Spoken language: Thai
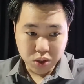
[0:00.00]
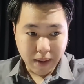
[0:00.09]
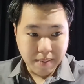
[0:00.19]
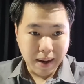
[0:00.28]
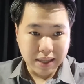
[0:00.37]
คุณ
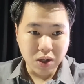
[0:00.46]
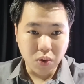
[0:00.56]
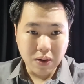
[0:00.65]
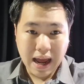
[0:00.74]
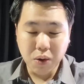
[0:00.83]
จะไปบาร์เซ
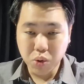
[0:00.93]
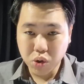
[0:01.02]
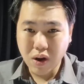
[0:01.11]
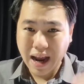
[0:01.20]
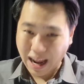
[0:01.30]
โลนาคุณ
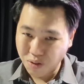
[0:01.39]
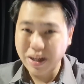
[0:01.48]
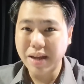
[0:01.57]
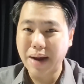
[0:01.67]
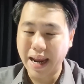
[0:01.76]
ก็ต้องหาโร
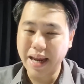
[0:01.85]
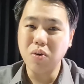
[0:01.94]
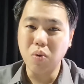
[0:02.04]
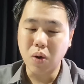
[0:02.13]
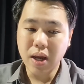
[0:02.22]
งเรียนใหม่
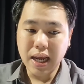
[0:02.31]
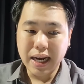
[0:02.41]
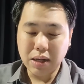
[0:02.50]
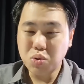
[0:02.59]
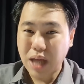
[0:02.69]
ให้ลูก
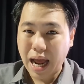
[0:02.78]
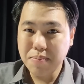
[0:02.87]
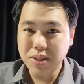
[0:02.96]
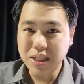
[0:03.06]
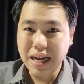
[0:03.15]
และสุดท้า
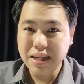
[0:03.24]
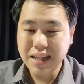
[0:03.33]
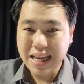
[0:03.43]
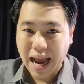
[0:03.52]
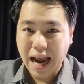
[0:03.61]
ยมันจะ
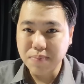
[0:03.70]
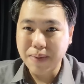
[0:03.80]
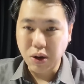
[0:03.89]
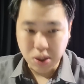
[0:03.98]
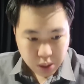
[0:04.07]
ได้ย้ายหรื
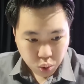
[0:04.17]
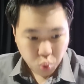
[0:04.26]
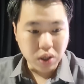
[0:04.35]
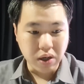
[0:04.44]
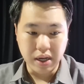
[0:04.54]
อเปล่ายังไม่
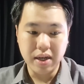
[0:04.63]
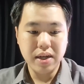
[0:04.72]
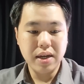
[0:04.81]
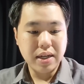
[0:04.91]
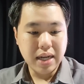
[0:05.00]
รู้เลย
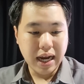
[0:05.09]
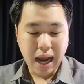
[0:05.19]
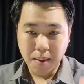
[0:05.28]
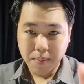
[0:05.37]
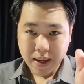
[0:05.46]
นะ
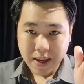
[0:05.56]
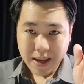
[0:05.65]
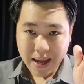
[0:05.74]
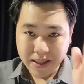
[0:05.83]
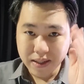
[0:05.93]
ครับ
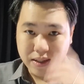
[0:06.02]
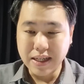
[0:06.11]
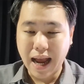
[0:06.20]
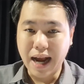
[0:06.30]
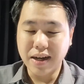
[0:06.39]
อีกหนึ่ง
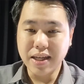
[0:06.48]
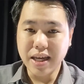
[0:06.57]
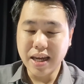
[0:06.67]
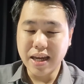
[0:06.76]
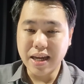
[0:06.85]
อย่าง
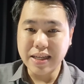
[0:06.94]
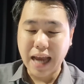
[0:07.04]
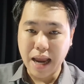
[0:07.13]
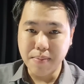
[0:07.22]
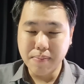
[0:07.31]
ที่
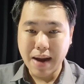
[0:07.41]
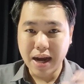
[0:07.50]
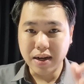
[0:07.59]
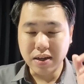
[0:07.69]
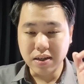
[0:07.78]
ใหญ่
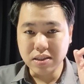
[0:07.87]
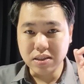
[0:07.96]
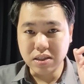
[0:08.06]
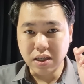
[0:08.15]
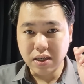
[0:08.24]
มากๆเลยก็
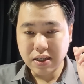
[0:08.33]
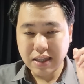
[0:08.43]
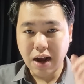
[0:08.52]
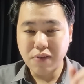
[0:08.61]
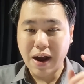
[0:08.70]
คือ
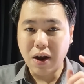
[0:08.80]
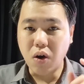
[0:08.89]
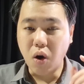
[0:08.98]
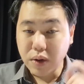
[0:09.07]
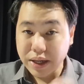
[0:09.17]
ทางฝั่ง
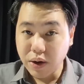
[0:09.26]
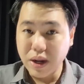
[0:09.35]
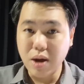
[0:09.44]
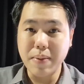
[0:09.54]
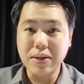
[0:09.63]
ของลิโอ
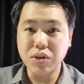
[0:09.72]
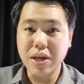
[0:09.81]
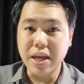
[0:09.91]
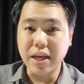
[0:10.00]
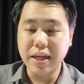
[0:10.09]
เนลเมสซี่